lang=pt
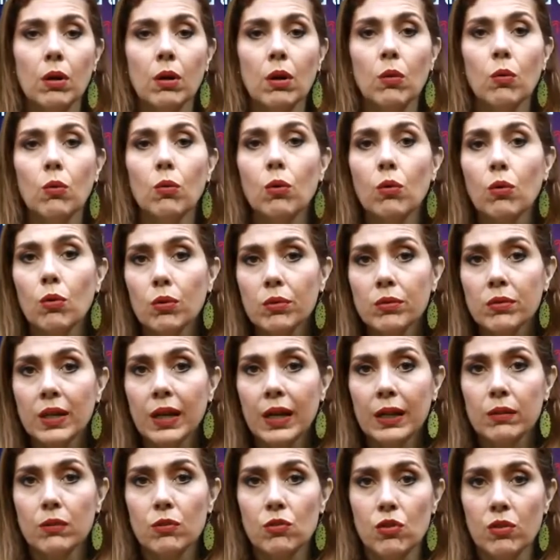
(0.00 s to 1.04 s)
o
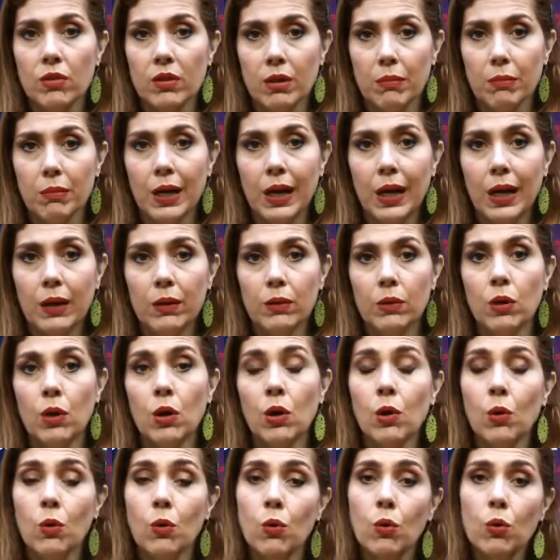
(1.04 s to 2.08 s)
contrato de trabalho,
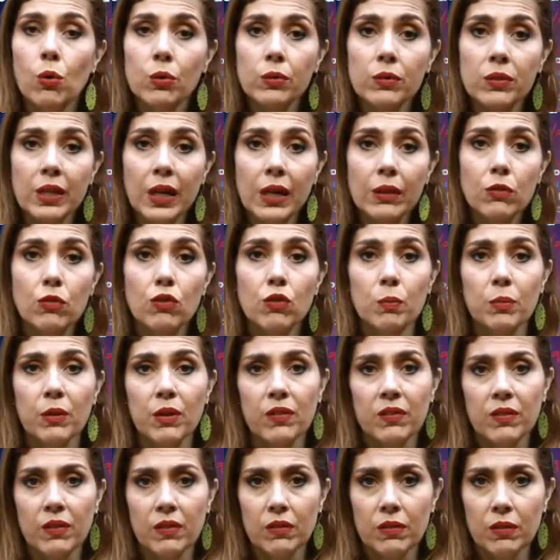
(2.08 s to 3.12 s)
o contrato de
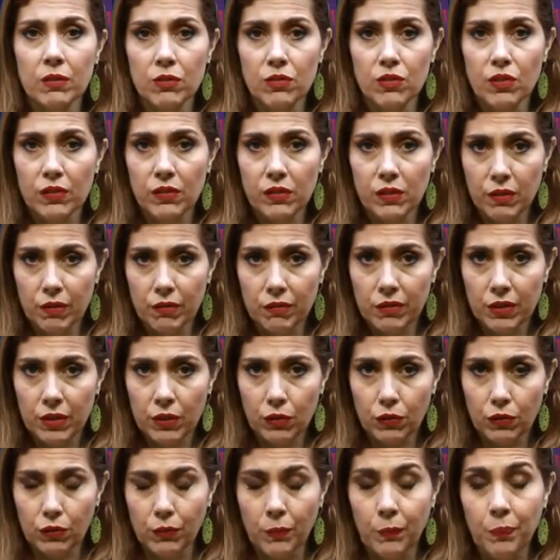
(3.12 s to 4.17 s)
prestação de
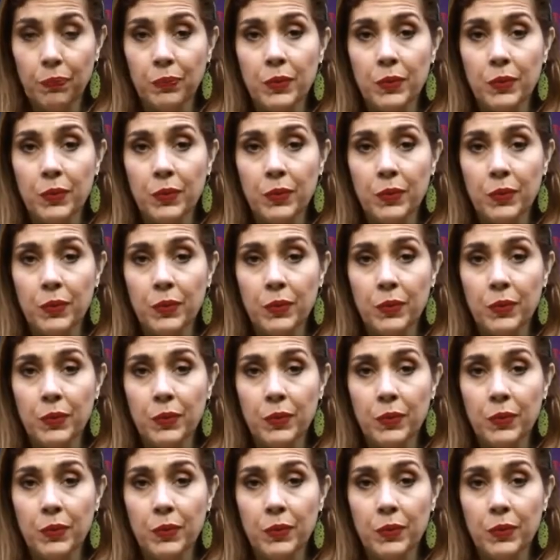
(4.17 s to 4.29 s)
serviço.